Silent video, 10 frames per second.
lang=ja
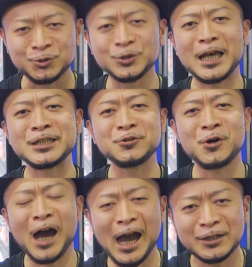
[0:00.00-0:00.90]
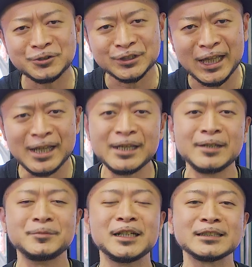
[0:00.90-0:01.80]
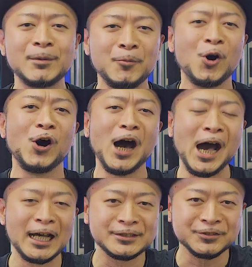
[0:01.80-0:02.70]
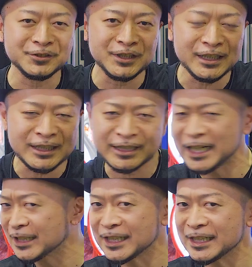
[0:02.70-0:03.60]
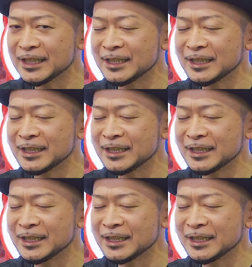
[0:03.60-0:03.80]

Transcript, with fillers: その内容を把握して皆様も熱い時期に